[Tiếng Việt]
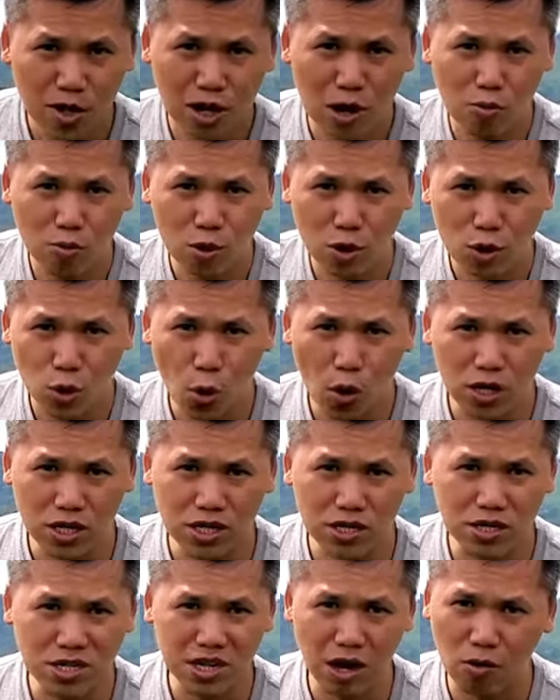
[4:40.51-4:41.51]
không có thuốc
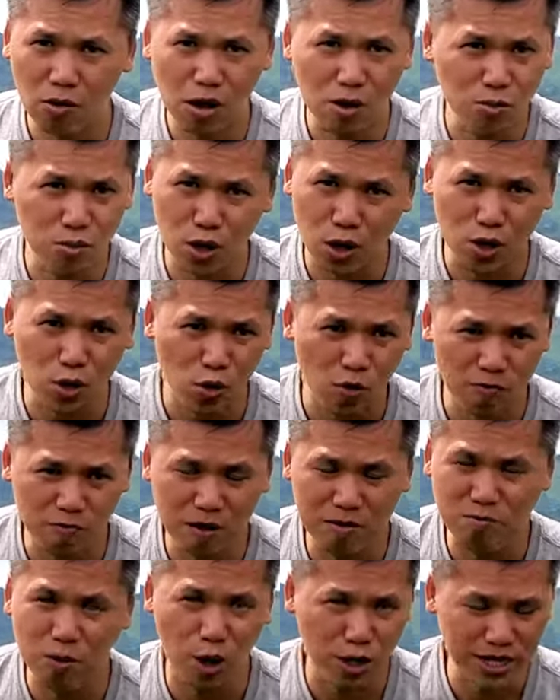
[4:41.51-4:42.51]
trừ sâu không có thuốc
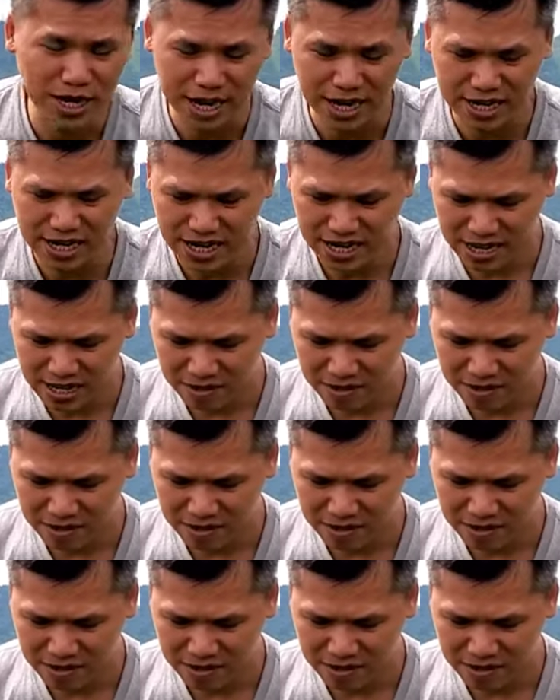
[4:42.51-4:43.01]
phân bón gì hết